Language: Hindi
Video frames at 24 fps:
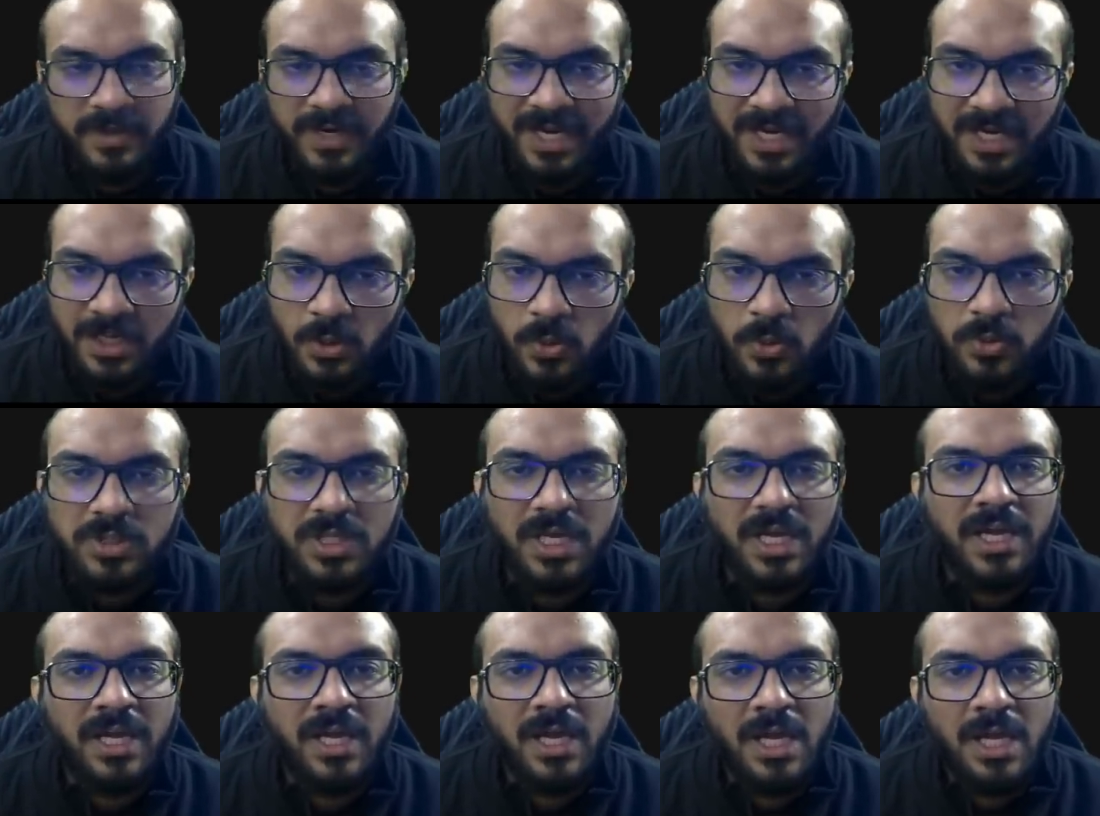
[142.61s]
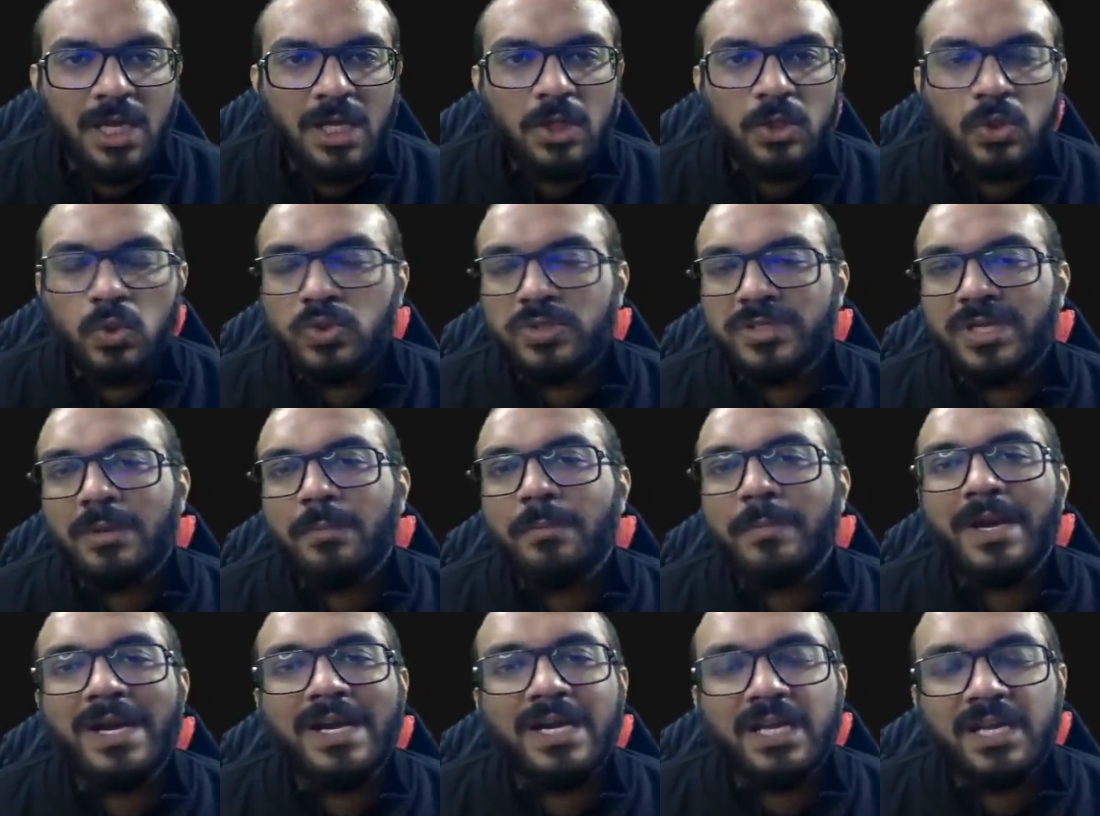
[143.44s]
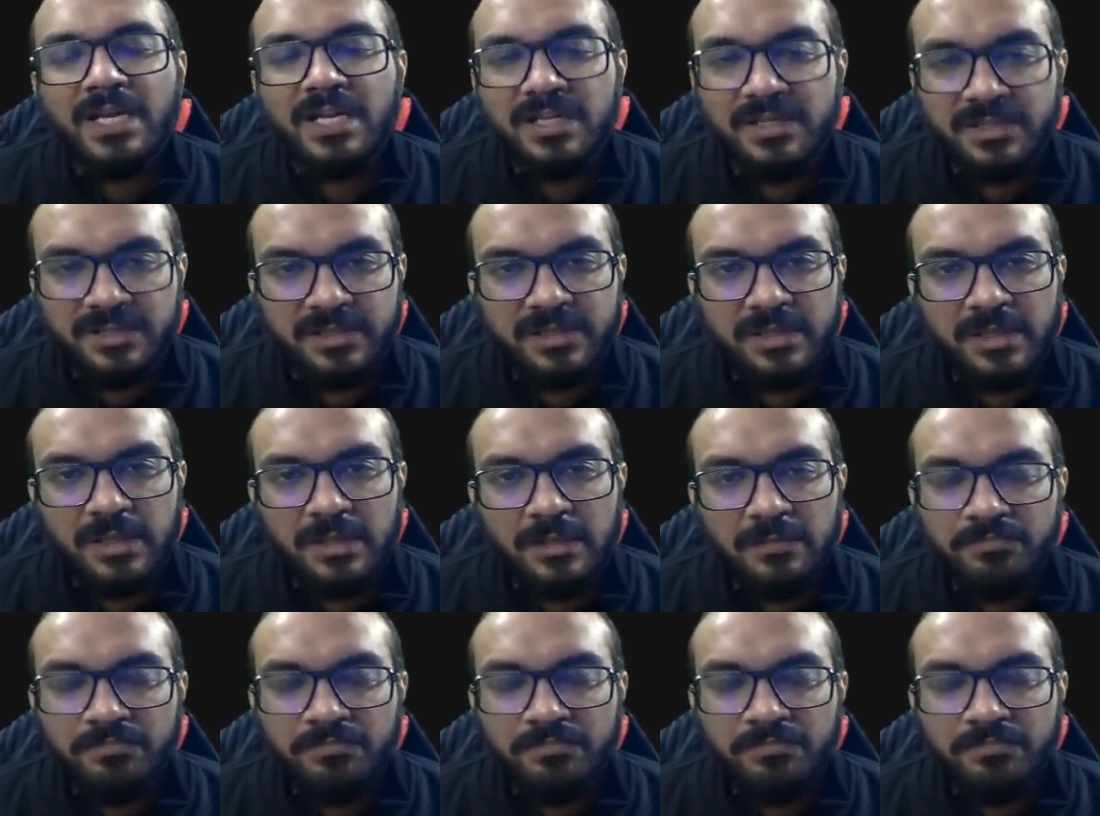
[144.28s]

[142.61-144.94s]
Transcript: नहीं होता है दूसरा मेंटेनेंस